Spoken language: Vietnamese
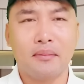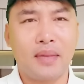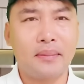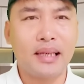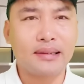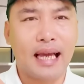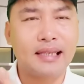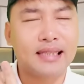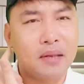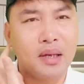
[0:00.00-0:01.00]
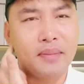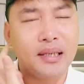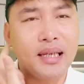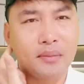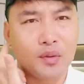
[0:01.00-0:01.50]
mày biết tại sao mày bị
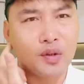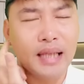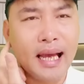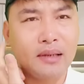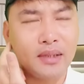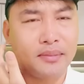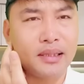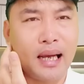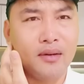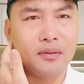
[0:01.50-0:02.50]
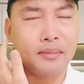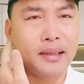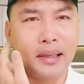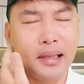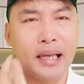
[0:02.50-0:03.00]
điếc một lỗ tai không tám tư cao mày
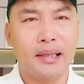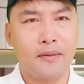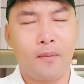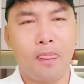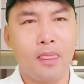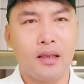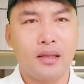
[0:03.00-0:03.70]
nhớ lại đi ừ.